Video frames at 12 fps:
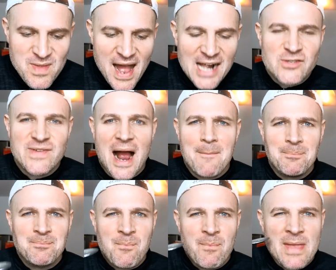Also wir haben
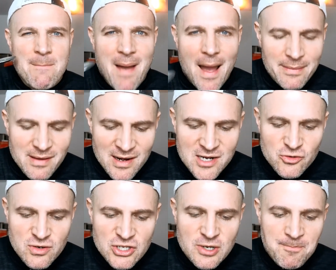Paprika
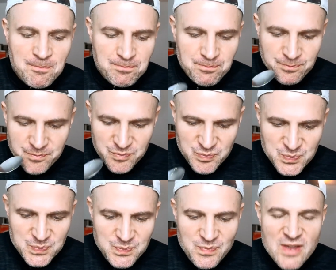natürlich,
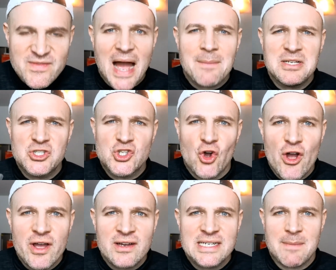wir haben die
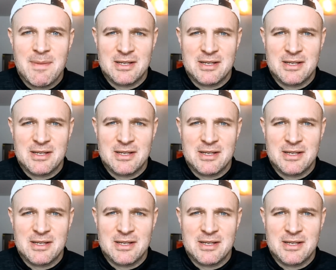Säure der